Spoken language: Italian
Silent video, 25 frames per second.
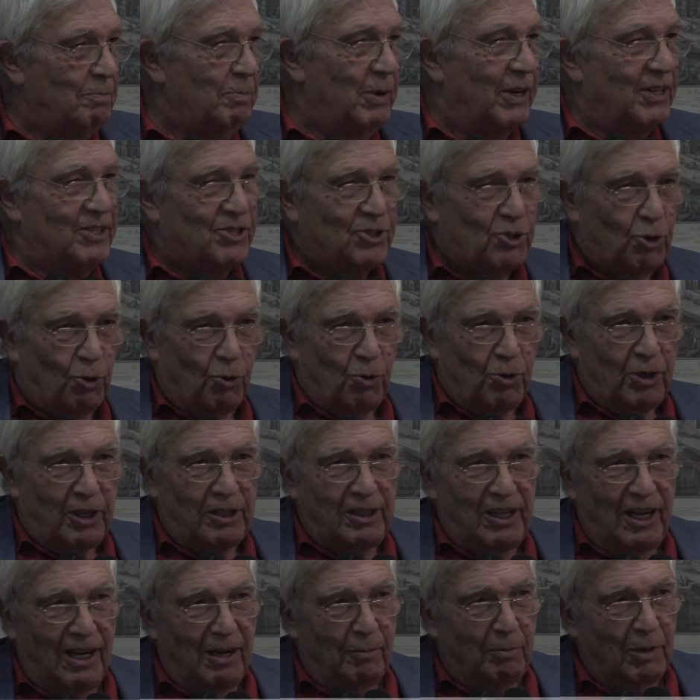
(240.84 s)
persone,
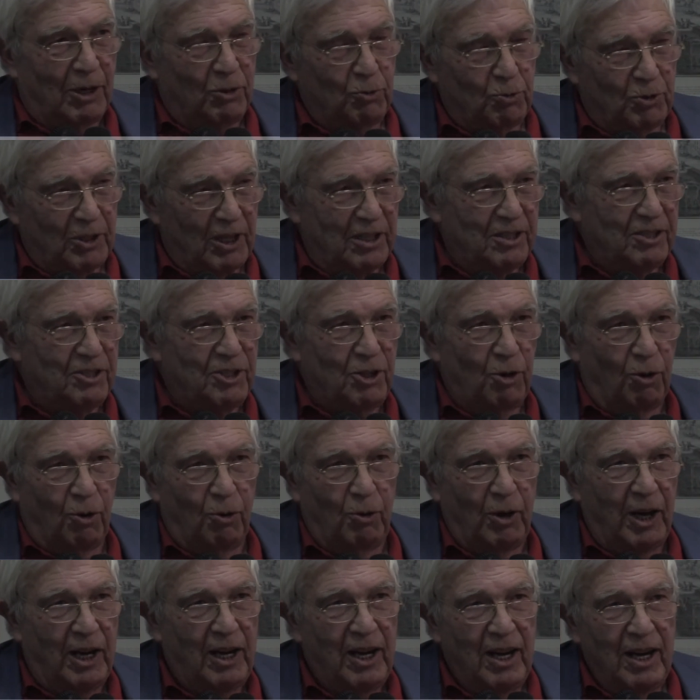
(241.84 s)
della
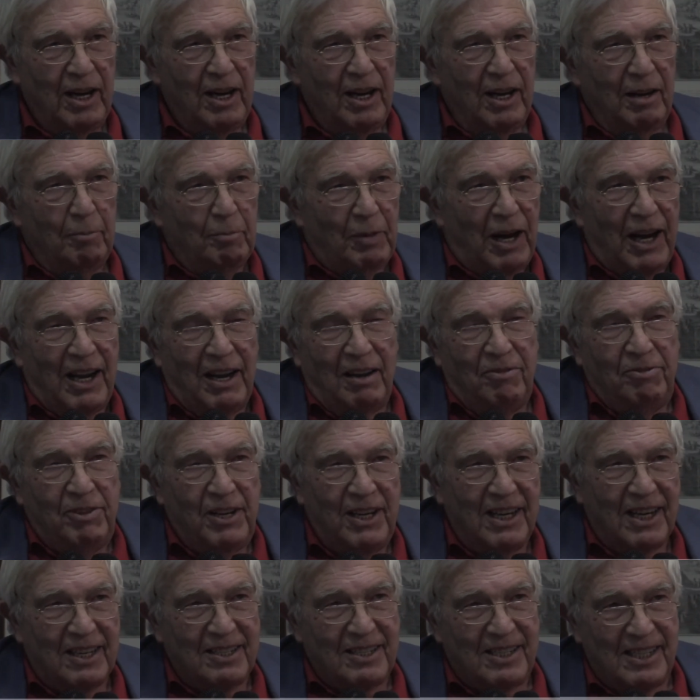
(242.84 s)
manutenzione, ma è
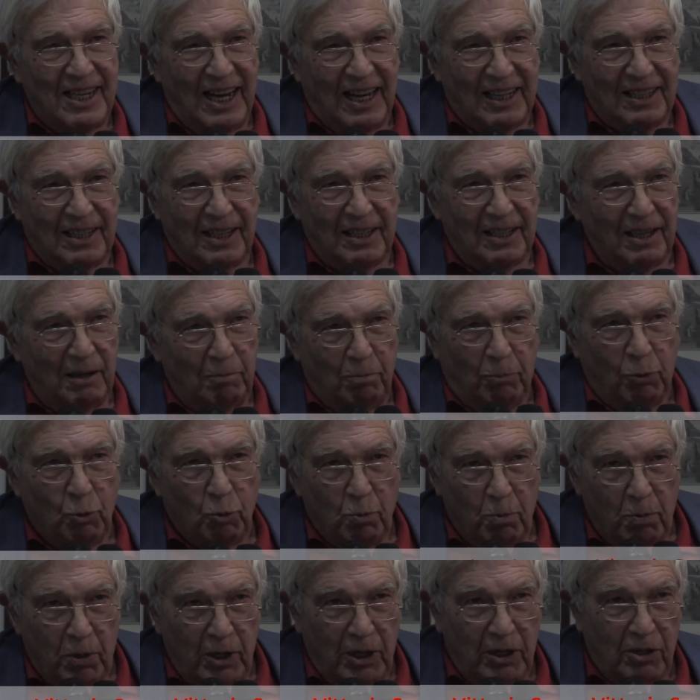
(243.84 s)
finanziata dal
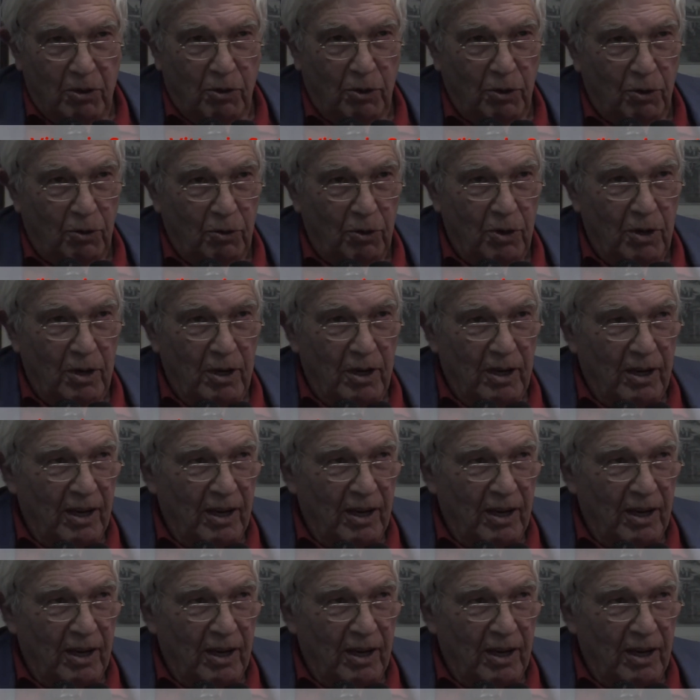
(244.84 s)
pubblico, no?